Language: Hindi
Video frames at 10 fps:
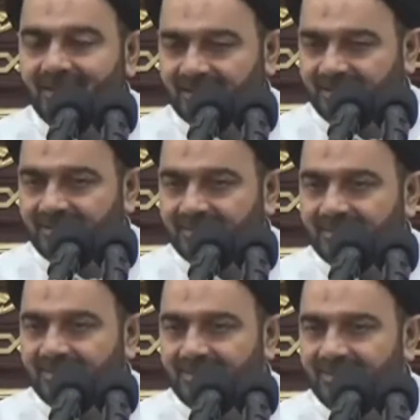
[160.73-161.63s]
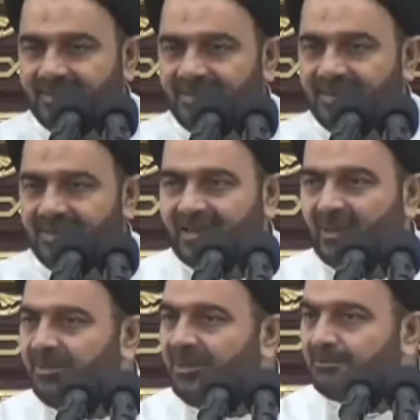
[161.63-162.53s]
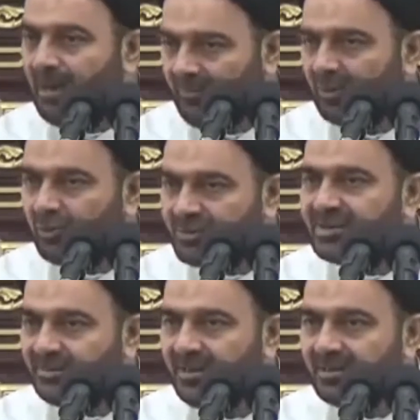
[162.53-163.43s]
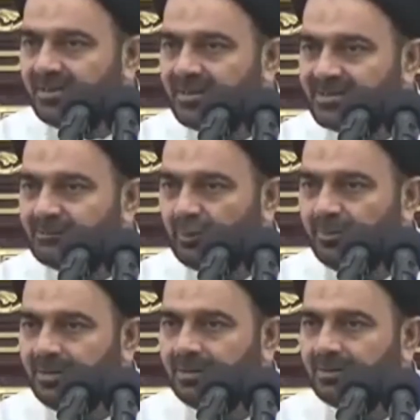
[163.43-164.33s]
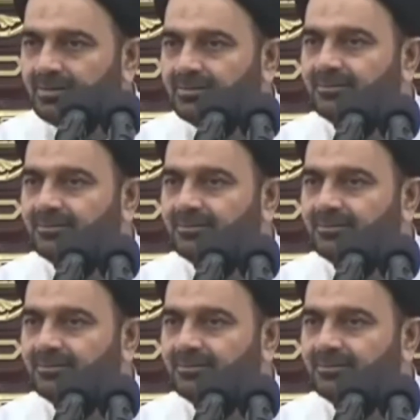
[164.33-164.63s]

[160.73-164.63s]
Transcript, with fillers: लेकिन कभी इन पावर को इस्तेमाल किया किसी मोमिन ने